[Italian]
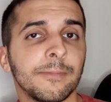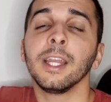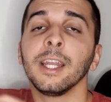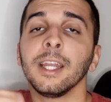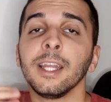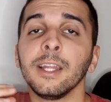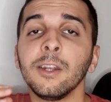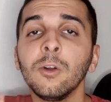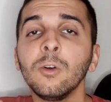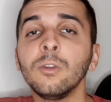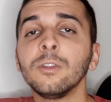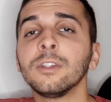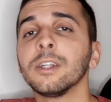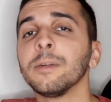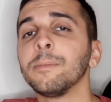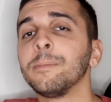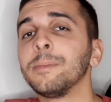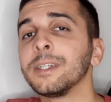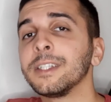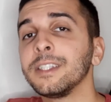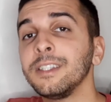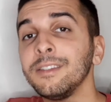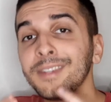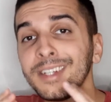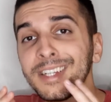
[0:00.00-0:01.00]
Inoltre
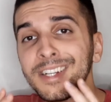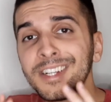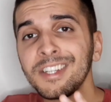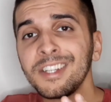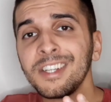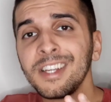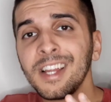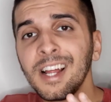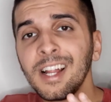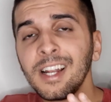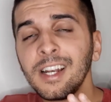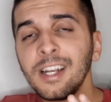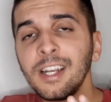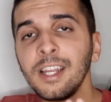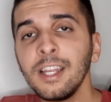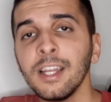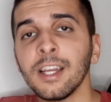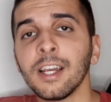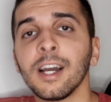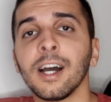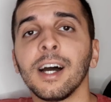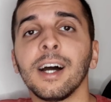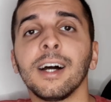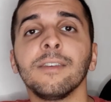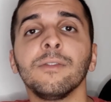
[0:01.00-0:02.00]
per diversi anni
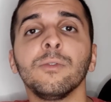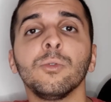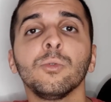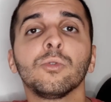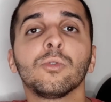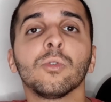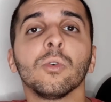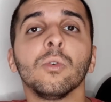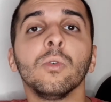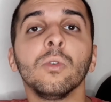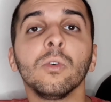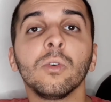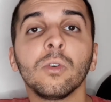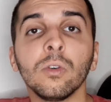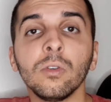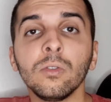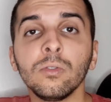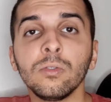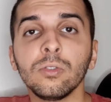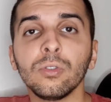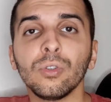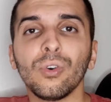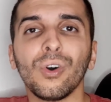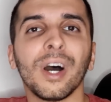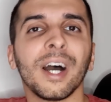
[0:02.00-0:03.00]
ha avuto un
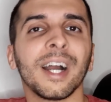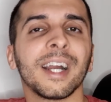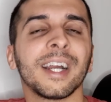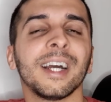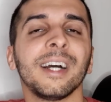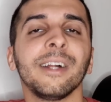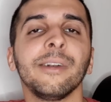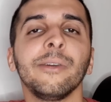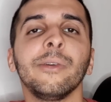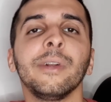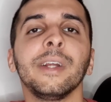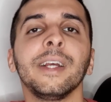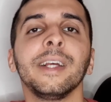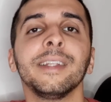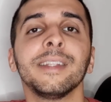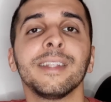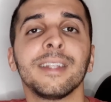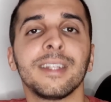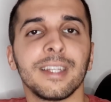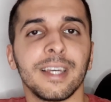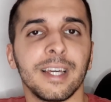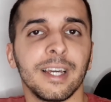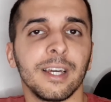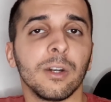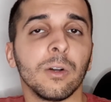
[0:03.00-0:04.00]
conto a canone
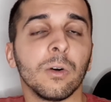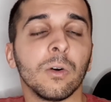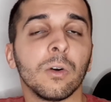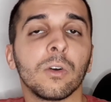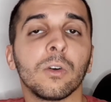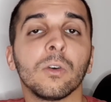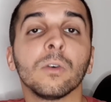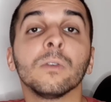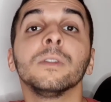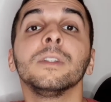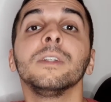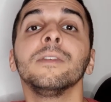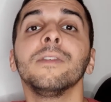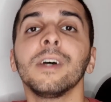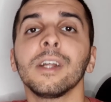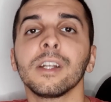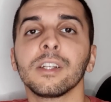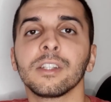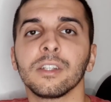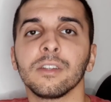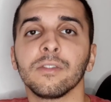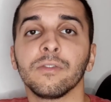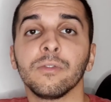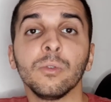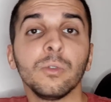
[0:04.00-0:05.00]
zero con
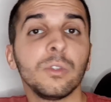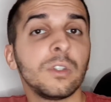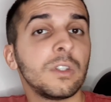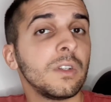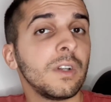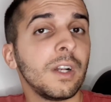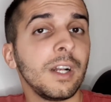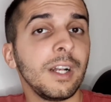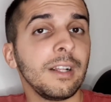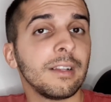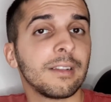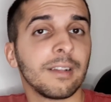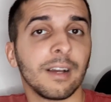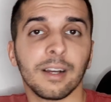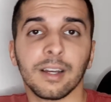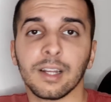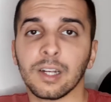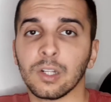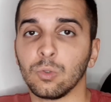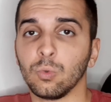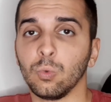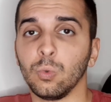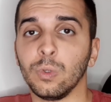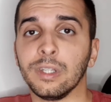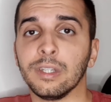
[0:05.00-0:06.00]
diverse funzionalità
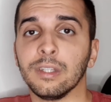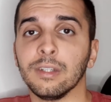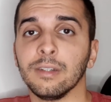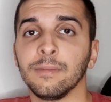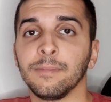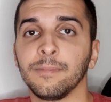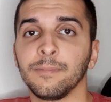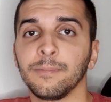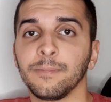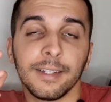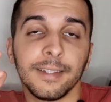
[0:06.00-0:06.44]
gratuite.